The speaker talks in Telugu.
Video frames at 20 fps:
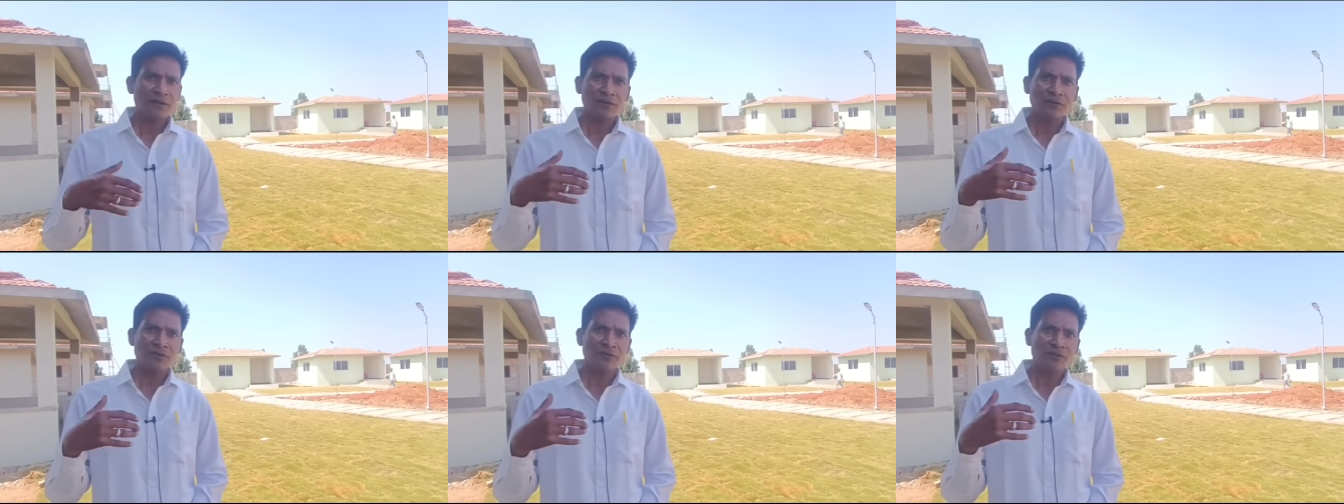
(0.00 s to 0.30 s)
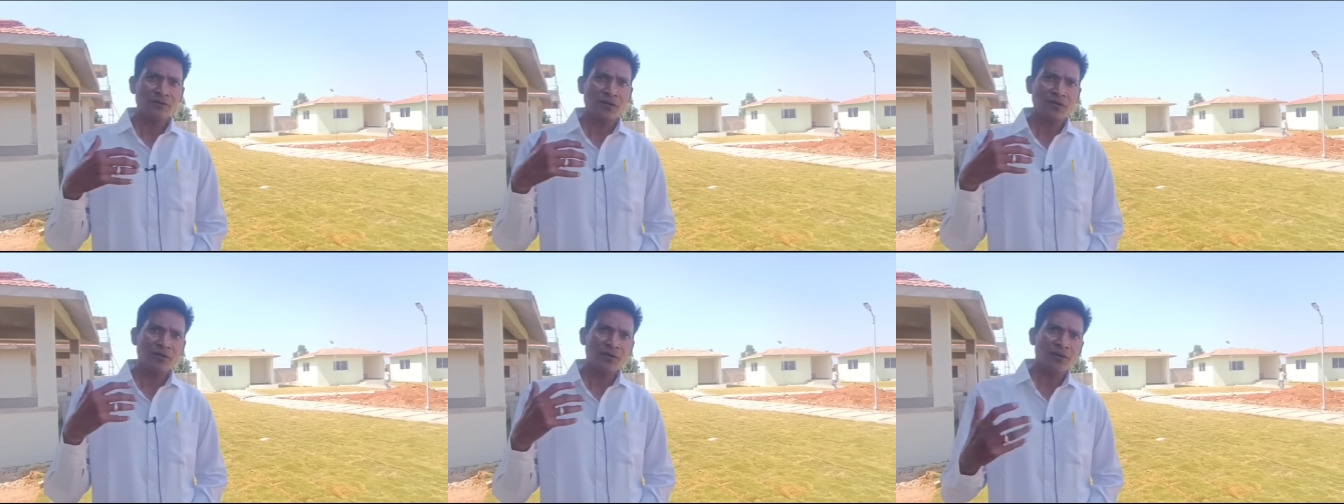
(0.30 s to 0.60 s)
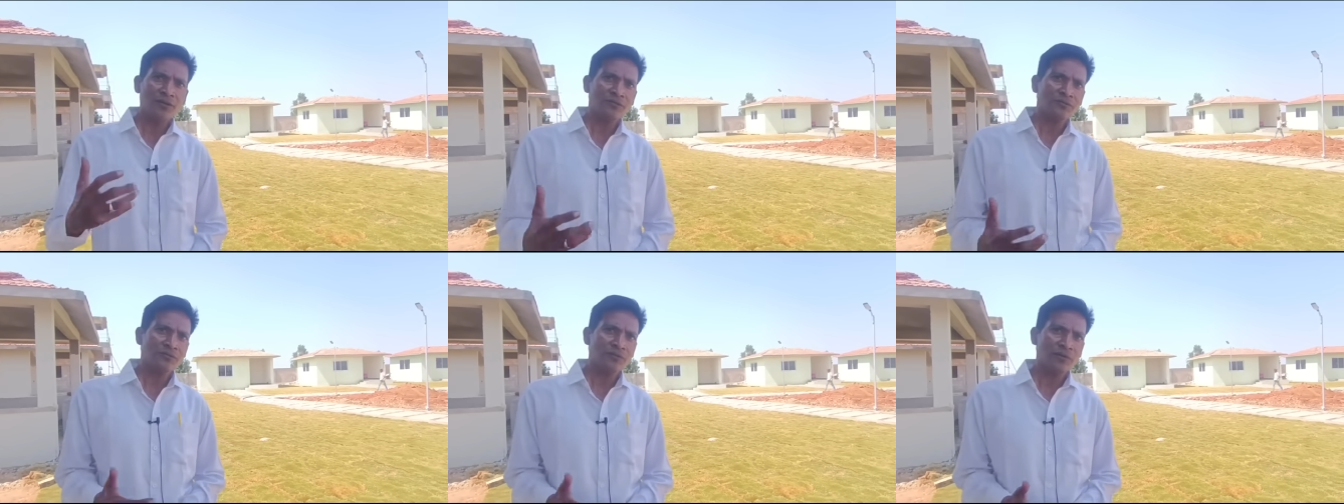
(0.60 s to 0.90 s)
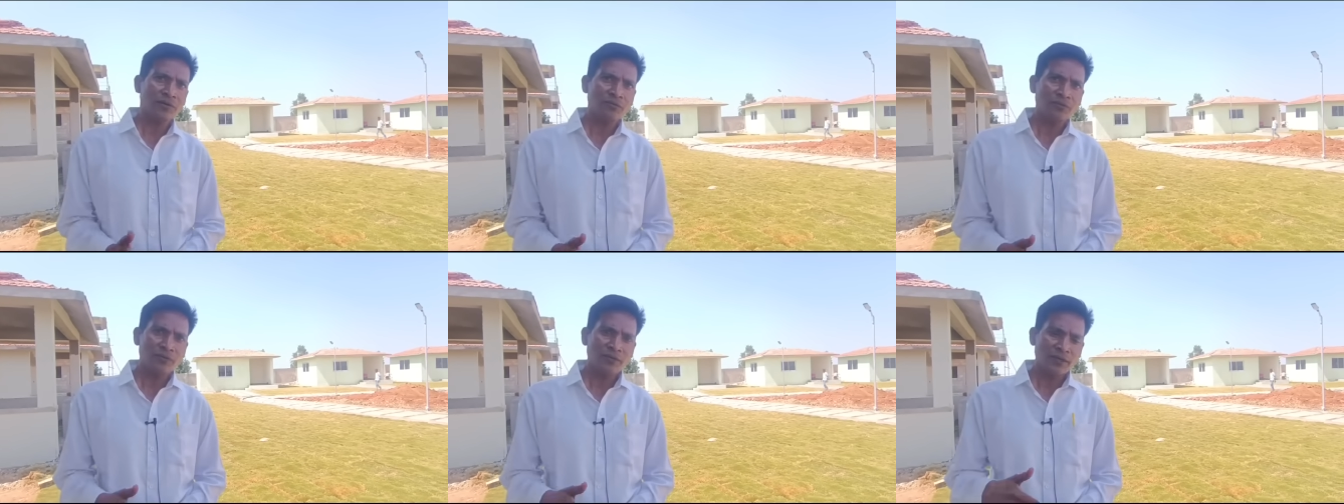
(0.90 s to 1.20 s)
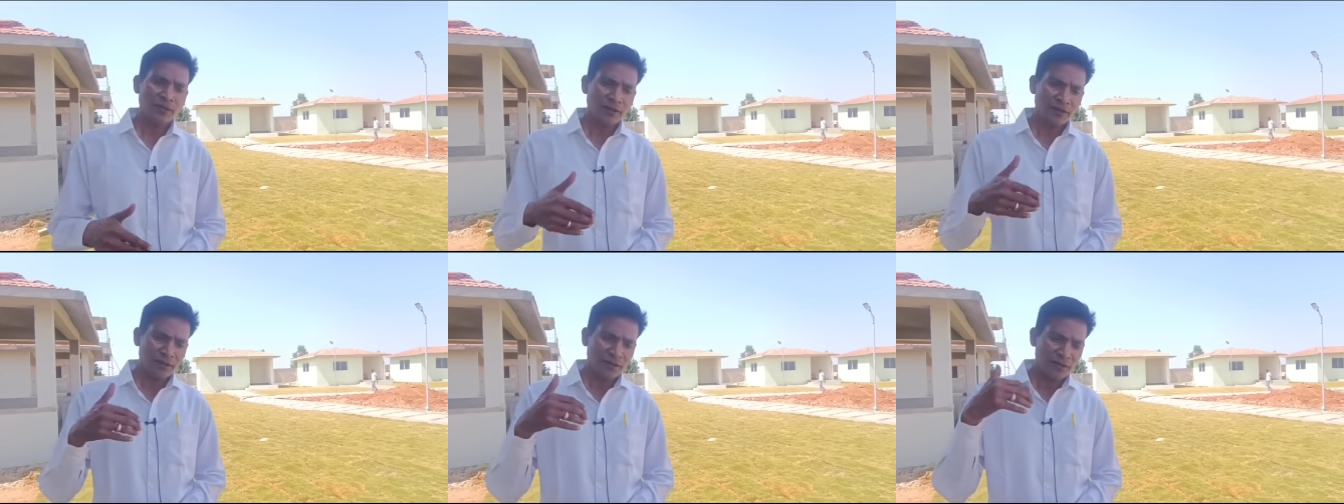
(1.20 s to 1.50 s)
నాకు అవకాశం ఉన్నప్పుడు
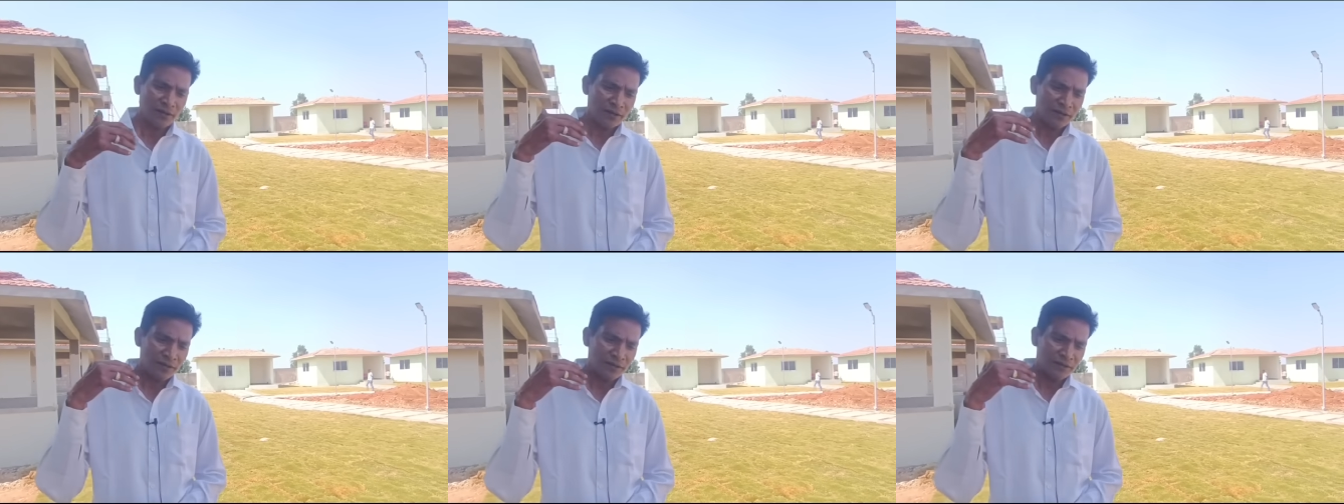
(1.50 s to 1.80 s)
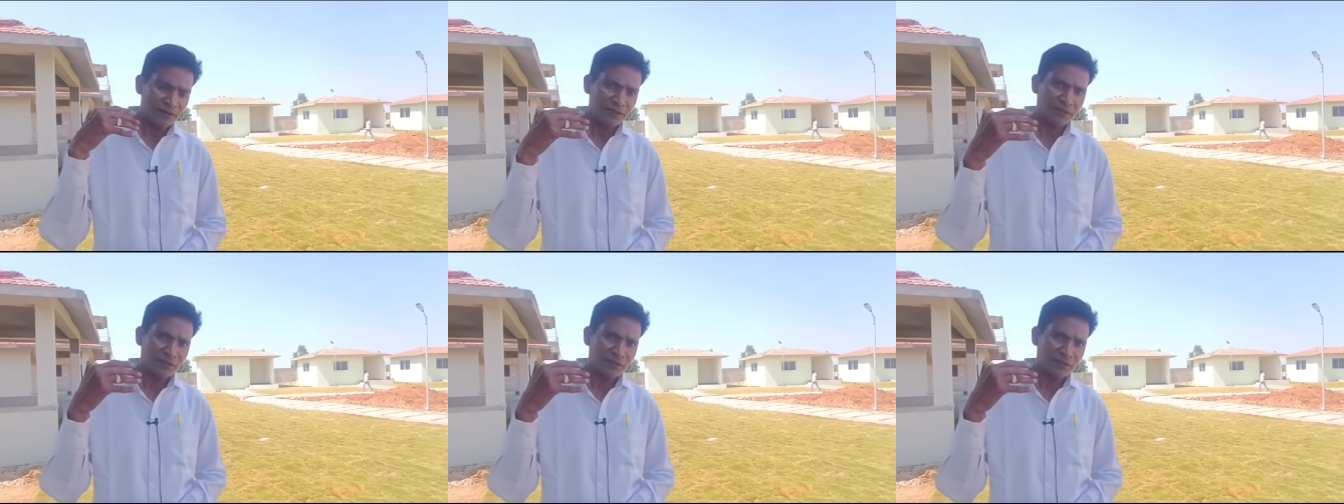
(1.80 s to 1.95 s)
ఎక్కడైనా